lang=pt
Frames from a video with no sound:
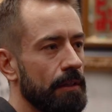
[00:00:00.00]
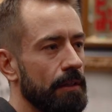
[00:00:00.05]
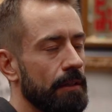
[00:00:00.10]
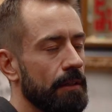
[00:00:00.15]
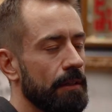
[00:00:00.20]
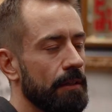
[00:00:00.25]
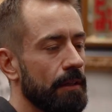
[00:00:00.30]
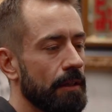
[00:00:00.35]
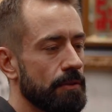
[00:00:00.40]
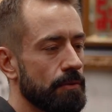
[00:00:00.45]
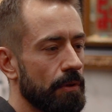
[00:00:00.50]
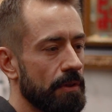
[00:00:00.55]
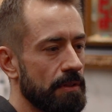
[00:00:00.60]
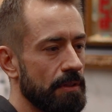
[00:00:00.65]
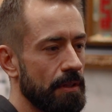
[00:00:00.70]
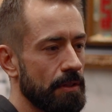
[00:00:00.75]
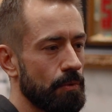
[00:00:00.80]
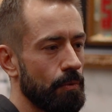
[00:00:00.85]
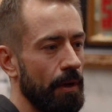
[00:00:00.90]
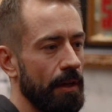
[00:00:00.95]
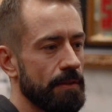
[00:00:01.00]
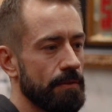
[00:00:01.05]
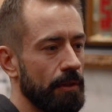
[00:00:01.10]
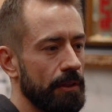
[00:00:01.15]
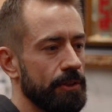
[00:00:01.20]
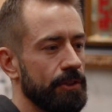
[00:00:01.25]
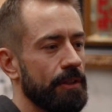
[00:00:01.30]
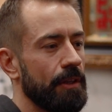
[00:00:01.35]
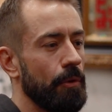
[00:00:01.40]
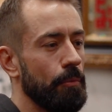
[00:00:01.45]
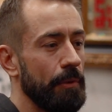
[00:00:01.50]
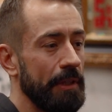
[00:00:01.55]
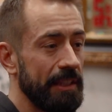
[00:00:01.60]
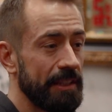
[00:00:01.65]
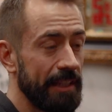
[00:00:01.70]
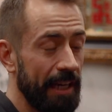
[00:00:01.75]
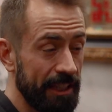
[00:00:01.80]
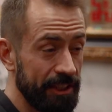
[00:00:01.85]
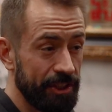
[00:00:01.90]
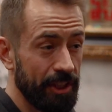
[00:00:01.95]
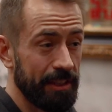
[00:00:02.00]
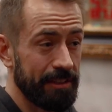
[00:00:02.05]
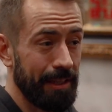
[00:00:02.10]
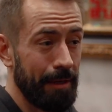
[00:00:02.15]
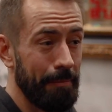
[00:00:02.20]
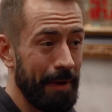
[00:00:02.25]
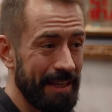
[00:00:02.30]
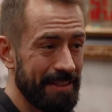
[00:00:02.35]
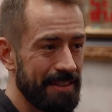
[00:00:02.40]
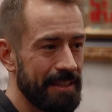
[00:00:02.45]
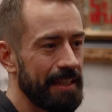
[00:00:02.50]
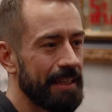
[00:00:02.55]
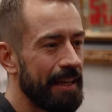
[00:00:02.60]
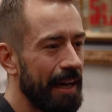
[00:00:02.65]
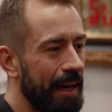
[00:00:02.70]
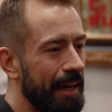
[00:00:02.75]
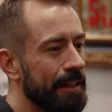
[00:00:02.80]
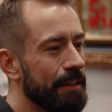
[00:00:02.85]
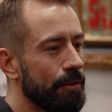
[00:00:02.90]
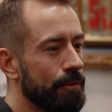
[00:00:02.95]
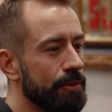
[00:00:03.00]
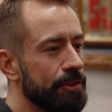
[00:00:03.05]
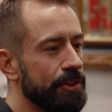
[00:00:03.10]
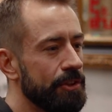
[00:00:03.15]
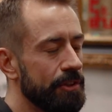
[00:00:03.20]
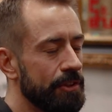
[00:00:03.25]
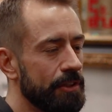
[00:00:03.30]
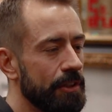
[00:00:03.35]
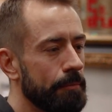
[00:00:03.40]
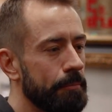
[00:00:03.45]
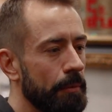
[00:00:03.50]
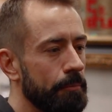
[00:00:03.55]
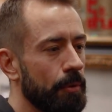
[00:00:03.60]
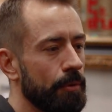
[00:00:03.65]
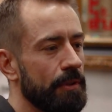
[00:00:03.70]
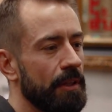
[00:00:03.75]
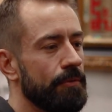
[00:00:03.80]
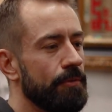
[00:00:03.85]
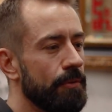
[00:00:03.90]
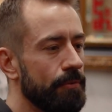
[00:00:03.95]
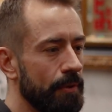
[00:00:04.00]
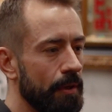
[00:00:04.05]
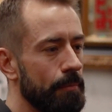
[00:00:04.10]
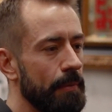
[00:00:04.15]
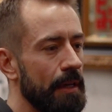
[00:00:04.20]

e nas coisas nas quais eu acho que a humanidade tinha que estar tá mais ligada hoje em dia para poder viver